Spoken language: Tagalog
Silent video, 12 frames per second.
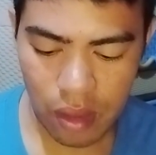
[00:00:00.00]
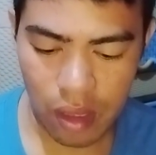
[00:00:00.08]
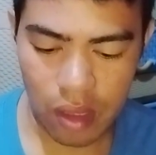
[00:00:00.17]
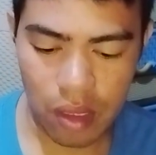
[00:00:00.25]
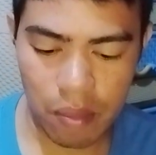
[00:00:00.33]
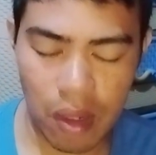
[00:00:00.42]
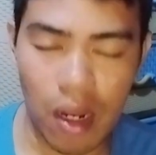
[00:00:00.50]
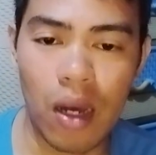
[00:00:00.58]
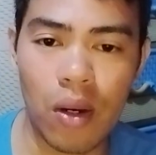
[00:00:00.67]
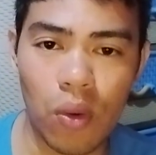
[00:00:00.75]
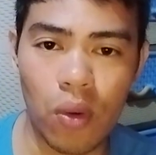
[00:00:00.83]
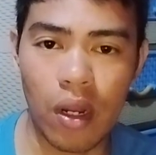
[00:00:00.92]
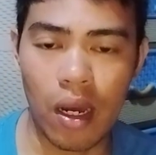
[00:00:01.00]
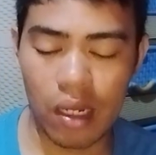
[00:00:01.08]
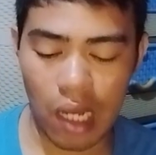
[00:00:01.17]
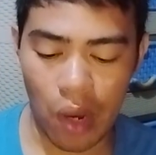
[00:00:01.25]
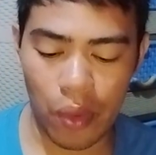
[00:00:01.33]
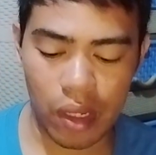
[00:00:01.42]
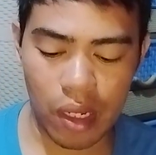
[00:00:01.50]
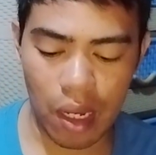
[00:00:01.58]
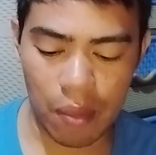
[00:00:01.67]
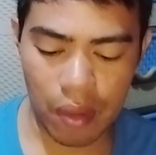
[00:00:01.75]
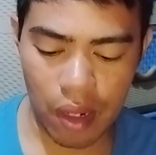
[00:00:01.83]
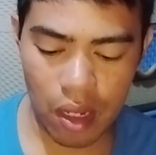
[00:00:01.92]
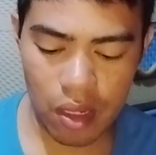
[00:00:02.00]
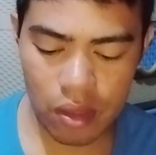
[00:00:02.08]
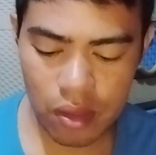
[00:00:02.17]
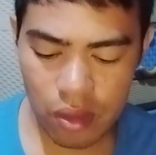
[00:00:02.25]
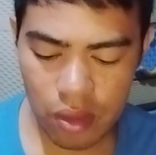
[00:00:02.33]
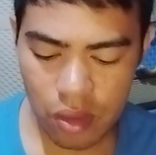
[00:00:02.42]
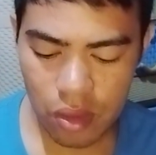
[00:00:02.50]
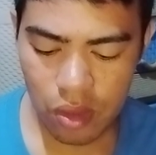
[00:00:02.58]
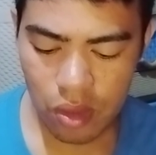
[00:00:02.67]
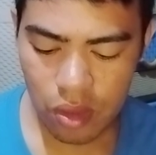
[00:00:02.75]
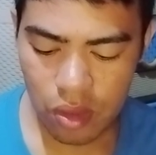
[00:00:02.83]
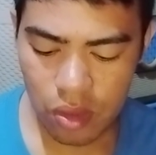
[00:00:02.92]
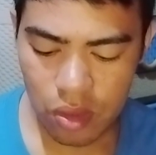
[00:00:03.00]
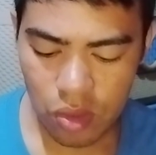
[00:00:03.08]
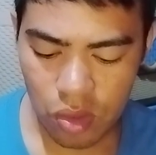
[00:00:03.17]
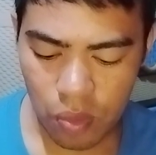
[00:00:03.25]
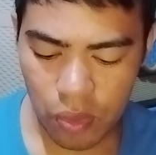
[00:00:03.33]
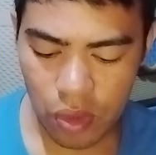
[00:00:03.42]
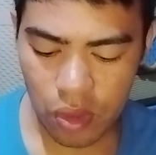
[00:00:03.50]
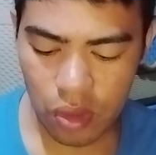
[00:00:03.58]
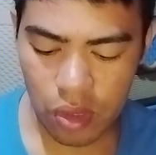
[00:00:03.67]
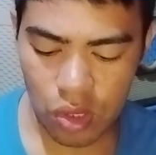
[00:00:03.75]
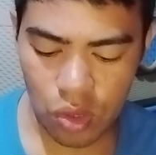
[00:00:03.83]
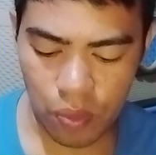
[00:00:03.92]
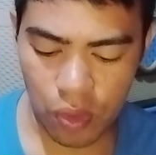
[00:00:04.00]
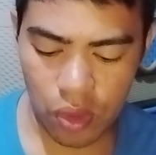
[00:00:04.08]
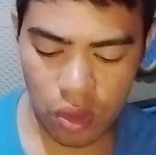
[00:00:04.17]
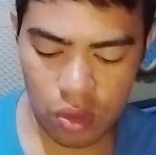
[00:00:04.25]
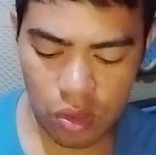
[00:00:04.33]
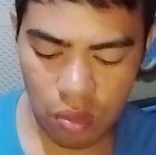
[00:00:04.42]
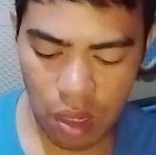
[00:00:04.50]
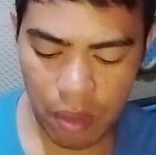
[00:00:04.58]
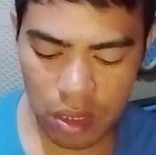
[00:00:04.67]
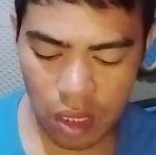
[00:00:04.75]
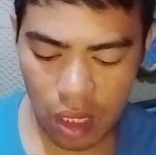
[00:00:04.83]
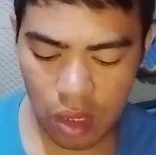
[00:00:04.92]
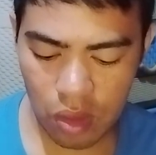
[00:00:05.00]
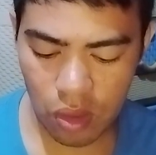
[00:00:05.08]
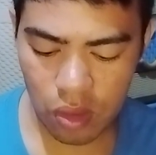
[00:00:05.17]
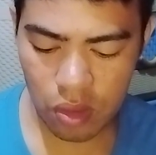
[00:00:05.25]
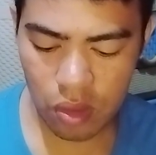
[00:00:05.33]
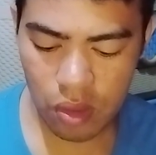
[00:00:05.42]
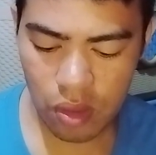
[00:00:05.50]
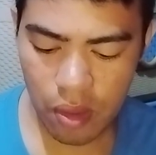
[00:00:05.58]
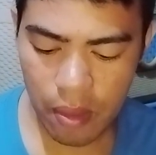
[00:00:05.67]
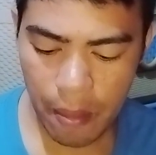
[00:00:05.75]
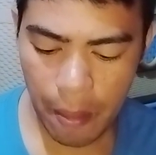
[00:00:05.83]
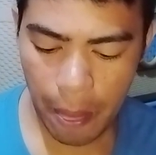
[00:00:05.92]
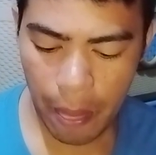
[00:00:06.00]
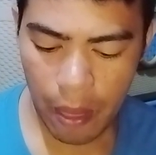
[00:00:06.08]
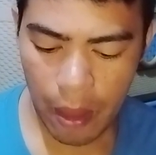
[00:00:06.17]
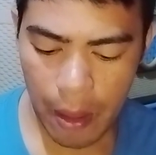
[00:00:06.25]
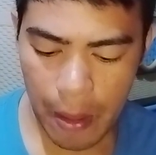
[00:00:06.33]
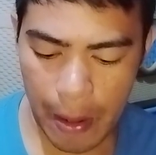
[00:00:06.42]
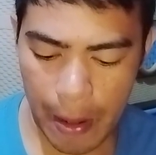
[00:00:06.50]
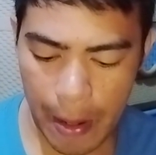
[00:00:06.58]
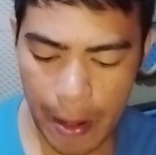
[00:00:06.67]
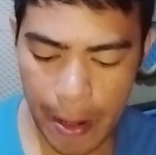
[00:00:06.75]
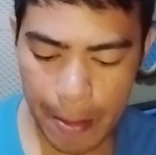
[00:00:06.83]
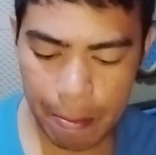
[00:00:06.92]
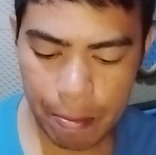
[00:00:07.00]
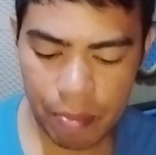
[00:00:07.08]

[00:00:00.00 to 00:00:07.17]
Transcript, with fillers: uh, hindi pala, unang kawikaan pala ito po, yun, ito po yun. So, babasahin ko. Uh,